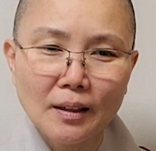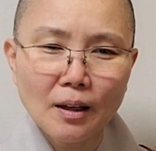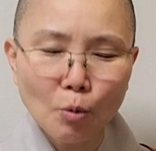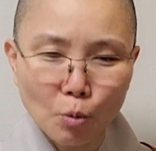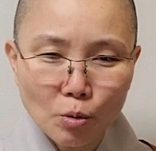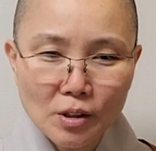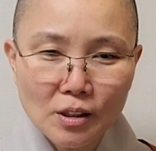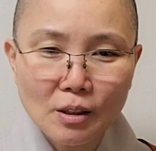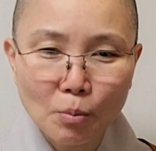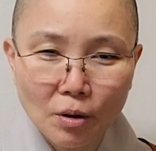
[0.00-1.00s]
그냥
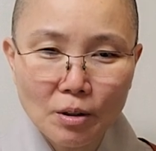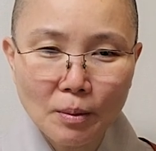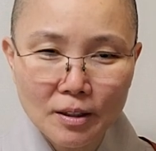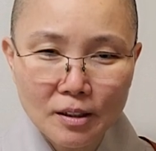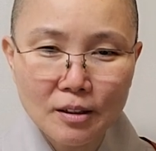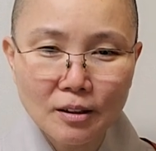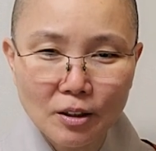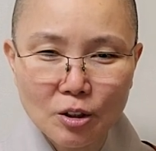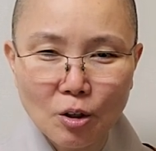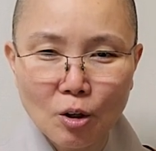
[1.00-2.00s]
오로지 이제 머리만 쓰는
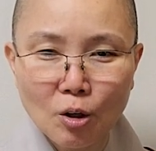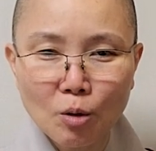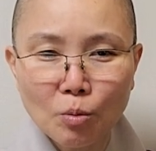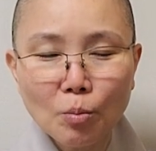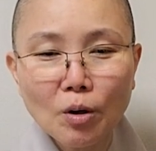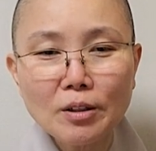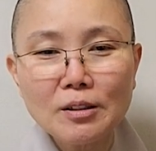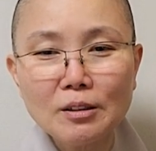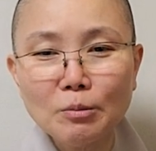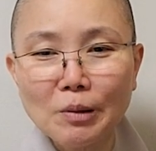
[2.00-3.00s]
거예요 전부 머리
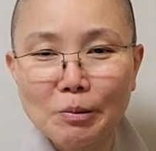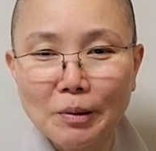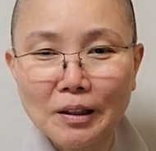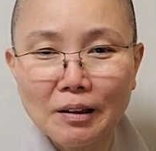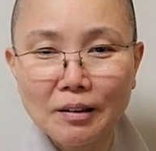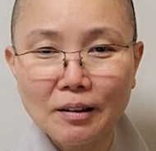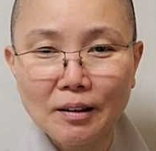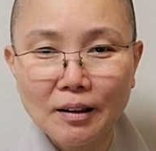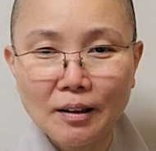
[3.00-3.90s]
쓰는 말만 하는